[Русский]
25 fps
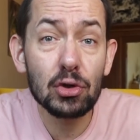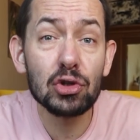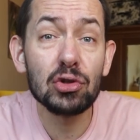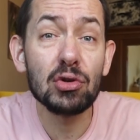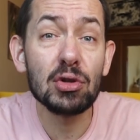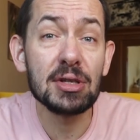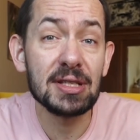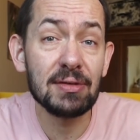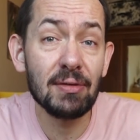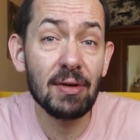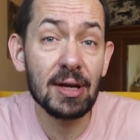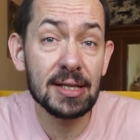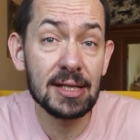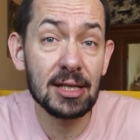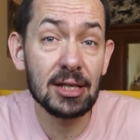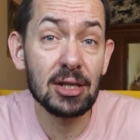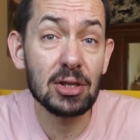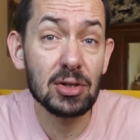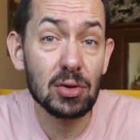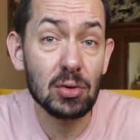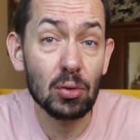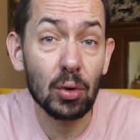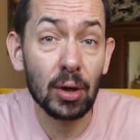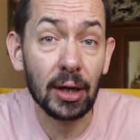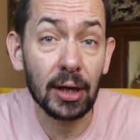что связано
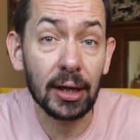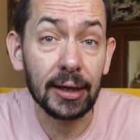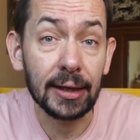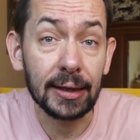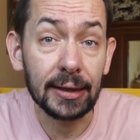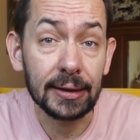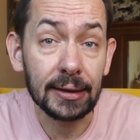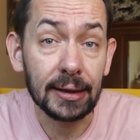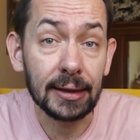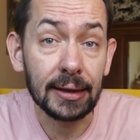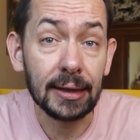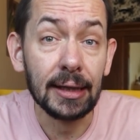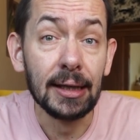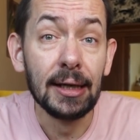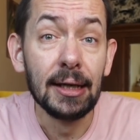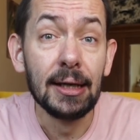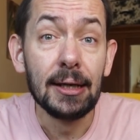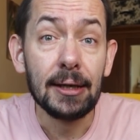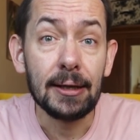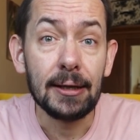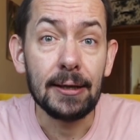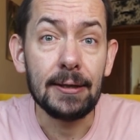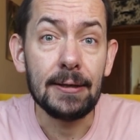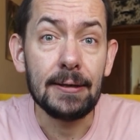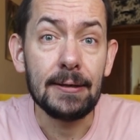с Украиной.
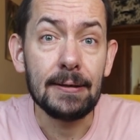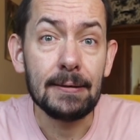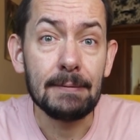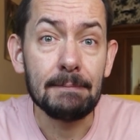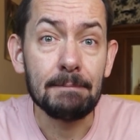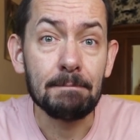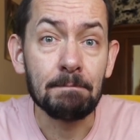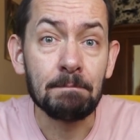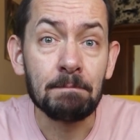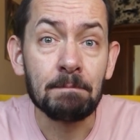И